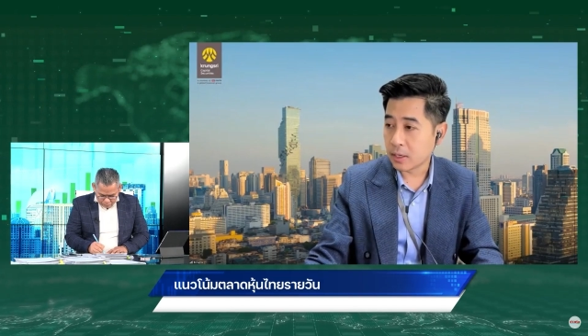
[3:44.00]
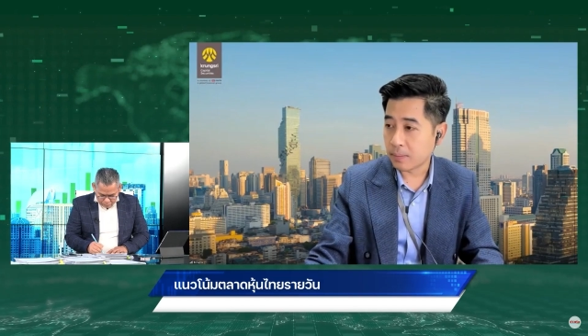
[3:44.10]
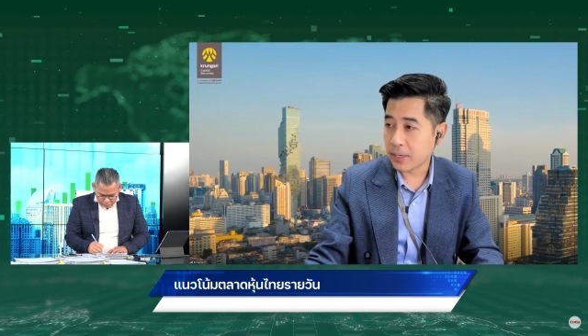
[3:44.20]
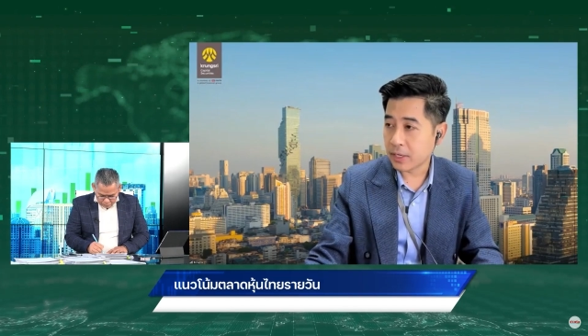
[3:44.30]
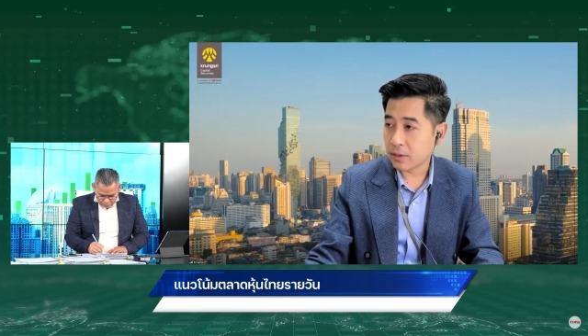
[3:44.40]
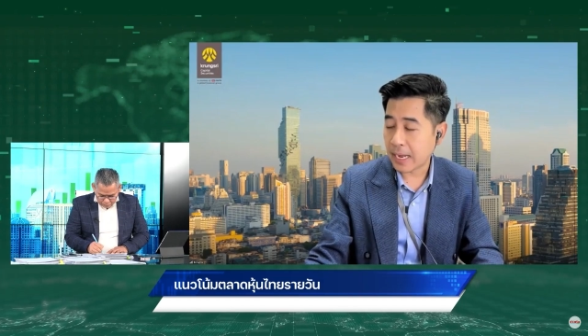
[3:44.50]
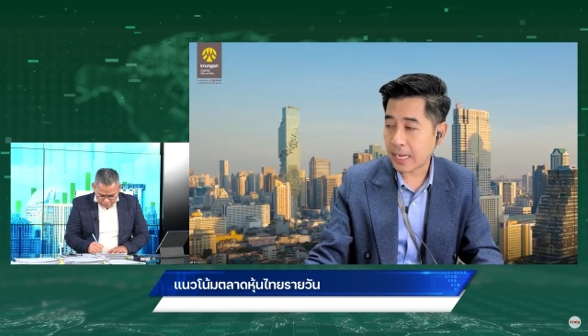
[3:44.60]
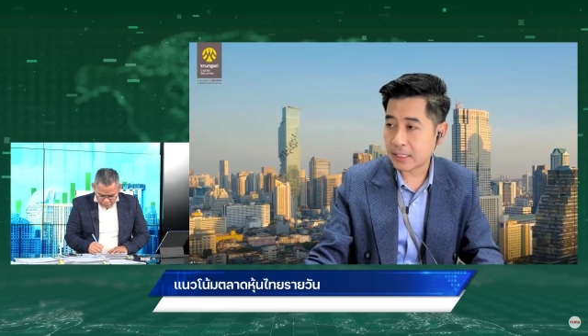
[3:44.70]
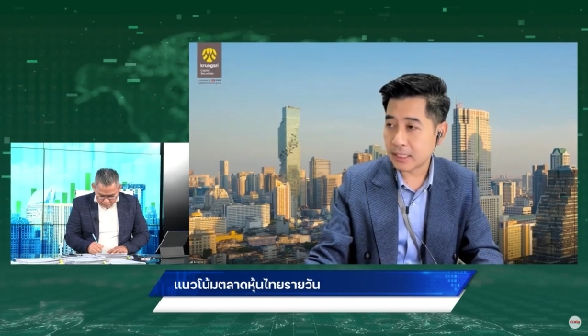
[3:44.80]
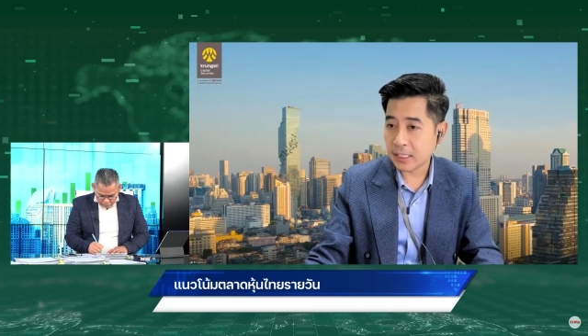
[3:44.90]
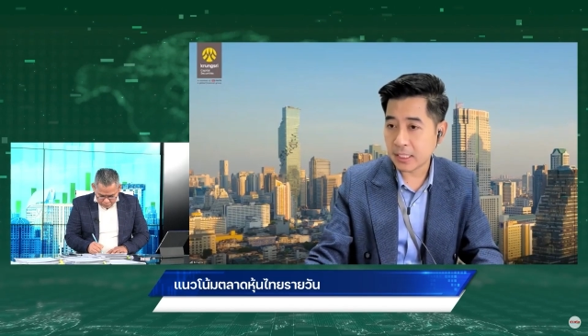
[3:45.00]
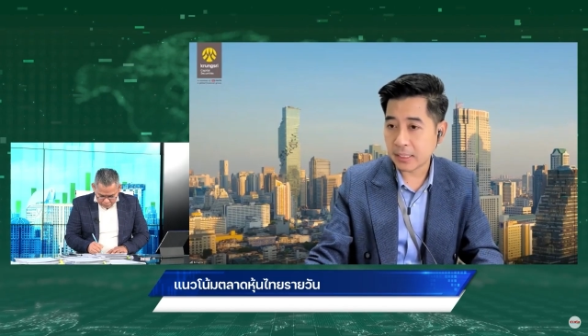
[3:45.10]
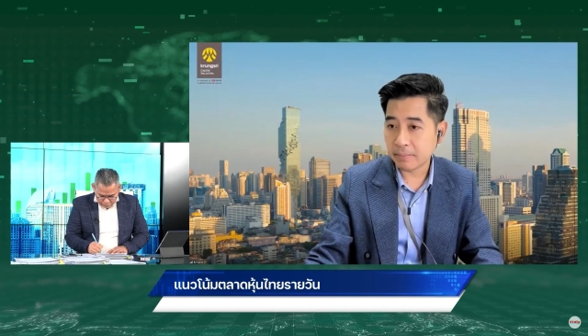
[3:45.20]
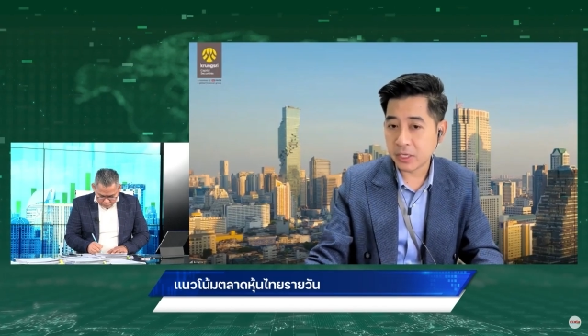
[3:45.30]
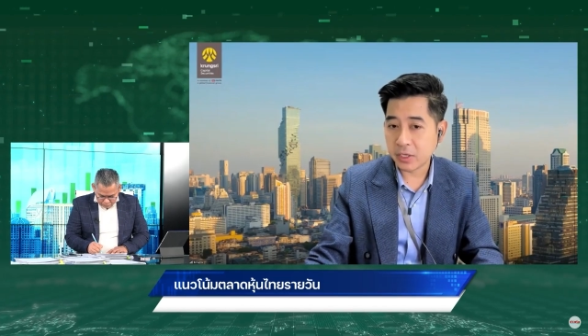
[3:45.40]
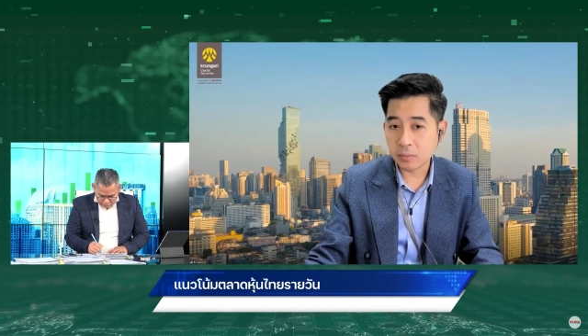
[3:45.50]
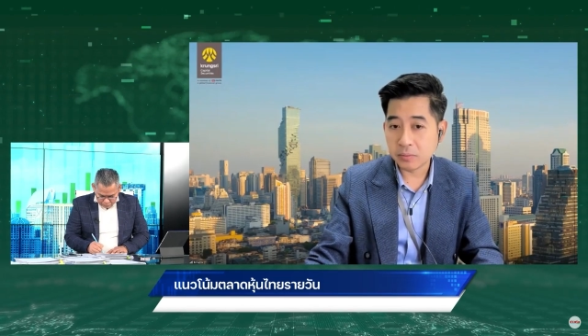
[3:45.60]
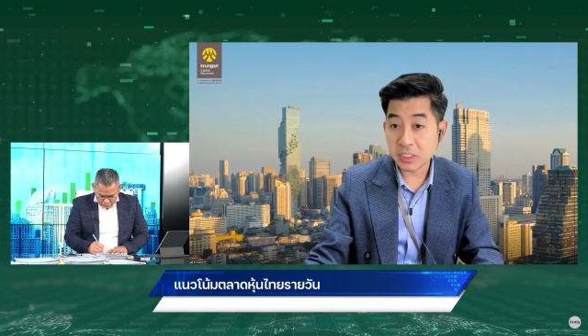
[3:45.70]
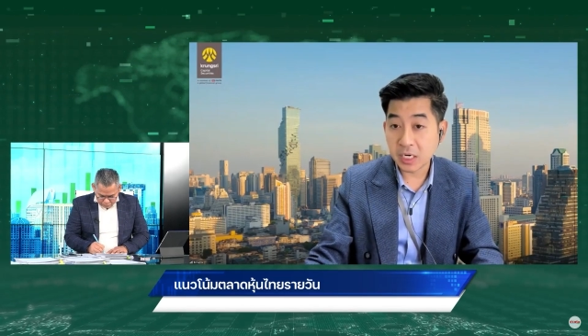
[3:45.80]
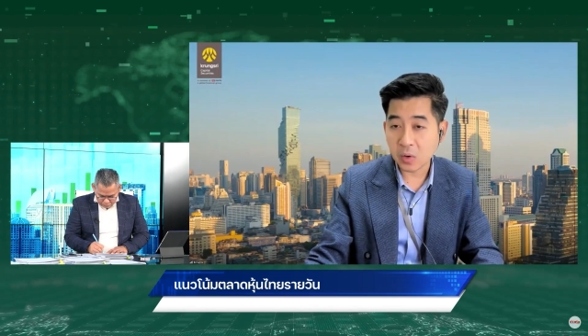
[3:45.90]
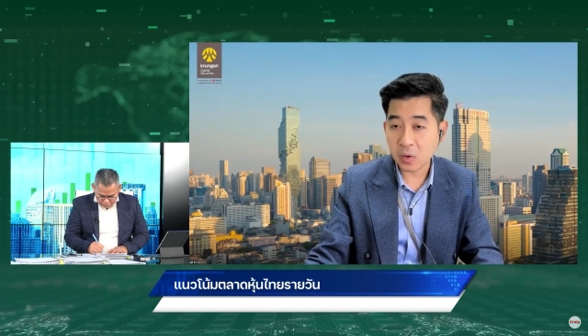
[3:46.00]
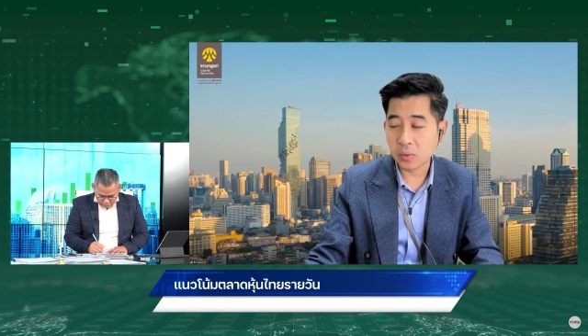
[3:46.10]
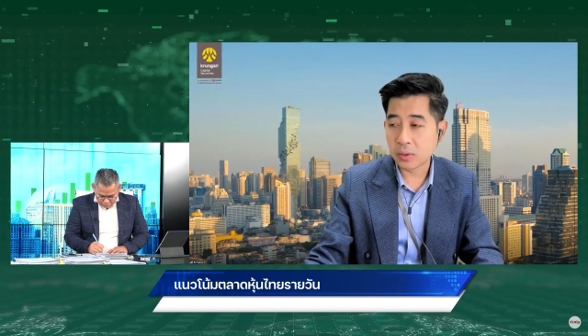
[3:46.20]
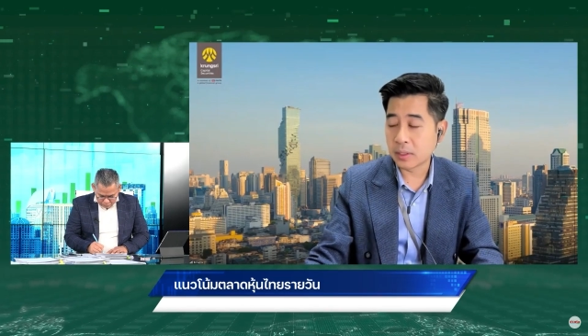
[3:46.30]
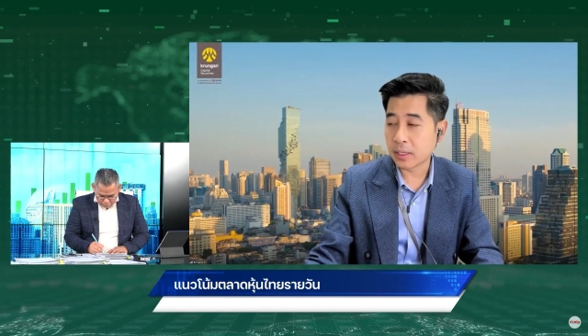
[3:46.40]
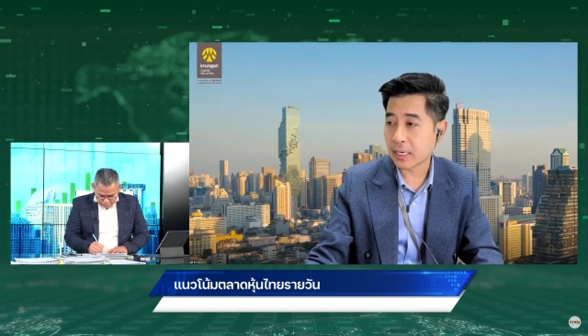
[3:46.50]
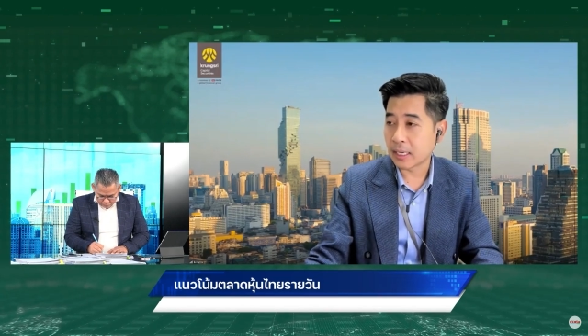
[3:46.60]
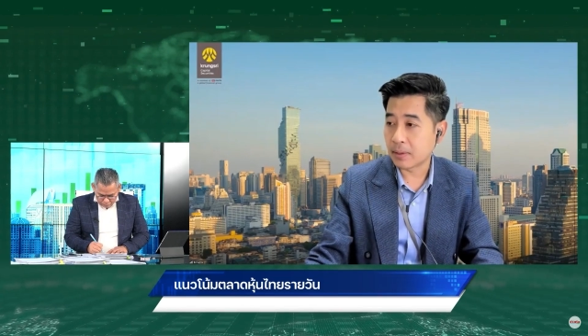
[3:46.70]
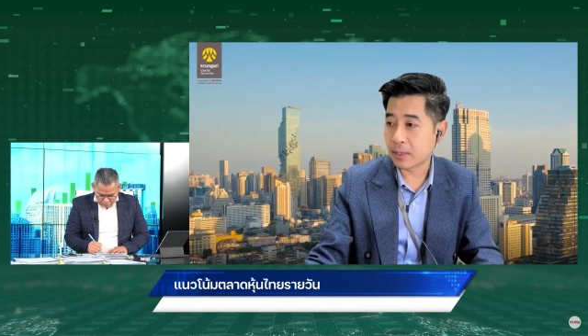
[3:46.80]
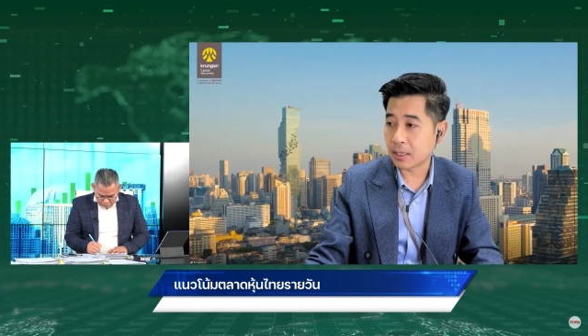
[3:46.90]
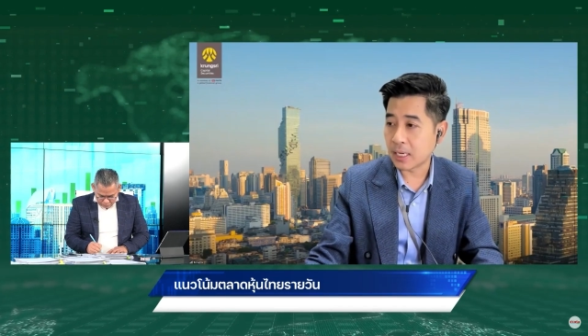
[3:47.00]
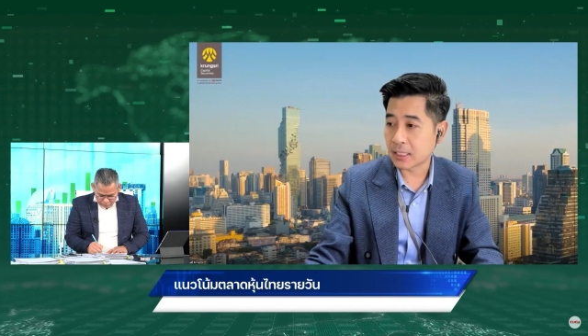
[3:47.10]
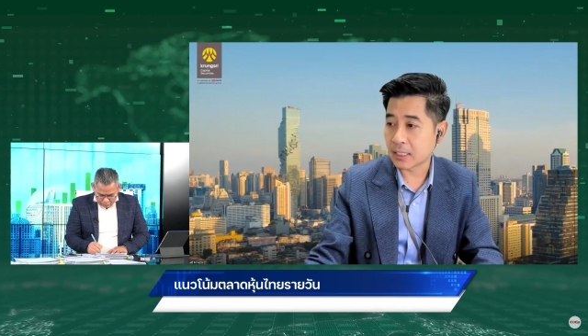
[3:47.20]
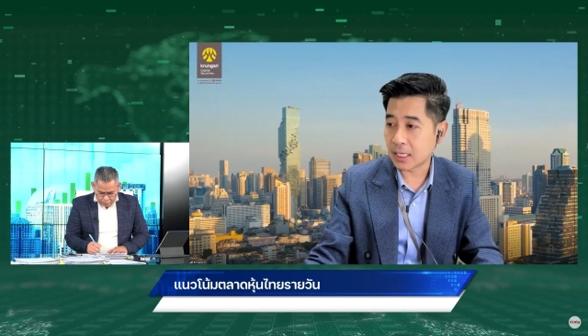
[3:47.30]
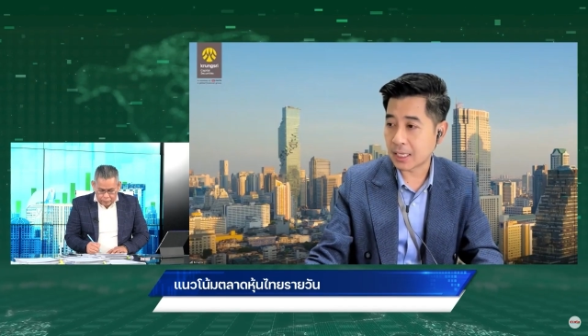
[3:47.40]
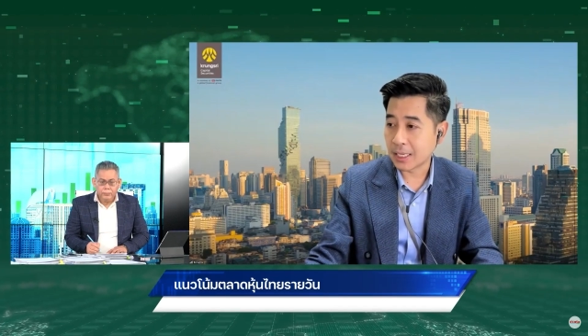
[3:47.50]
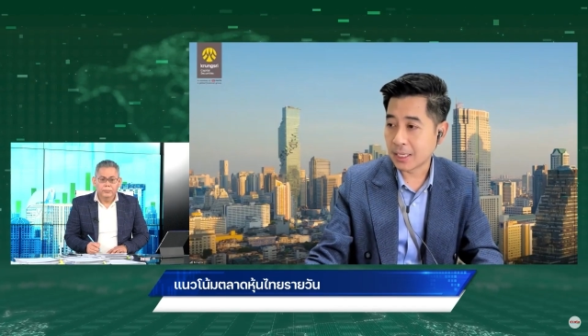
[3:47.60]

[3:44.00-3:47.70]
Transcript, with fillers: ดอกเบี้ยนโยบาย ที่มีแนวโน้มที่จะลงนะครับ แล้วก็อาจจะ